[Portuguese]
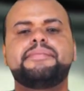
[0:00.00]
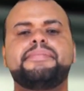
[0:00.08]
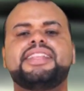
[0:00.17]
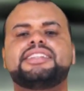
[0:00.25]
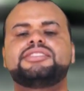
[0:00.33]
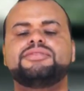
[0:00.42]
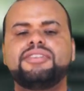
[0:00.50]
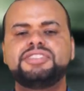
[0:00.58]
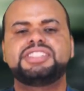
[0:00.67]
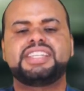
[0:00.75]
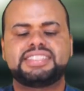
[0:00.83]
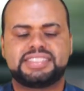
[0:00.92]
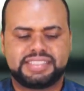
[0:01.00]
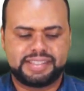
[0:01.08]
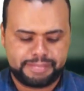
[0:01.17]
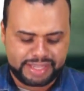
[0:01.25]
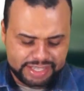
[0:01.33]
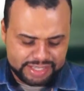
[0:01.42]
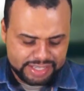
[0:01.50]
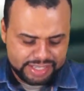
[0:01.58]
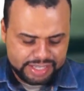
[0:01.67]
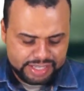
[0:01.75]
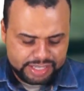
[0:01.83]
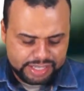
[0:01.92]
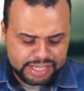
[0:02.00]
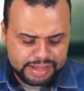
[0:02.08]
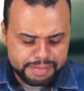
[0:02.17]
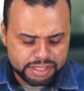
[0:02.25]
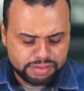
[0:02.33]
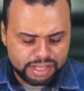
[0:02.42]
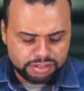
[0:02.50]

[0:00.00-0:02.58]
aí pela sua audiência também. E mando um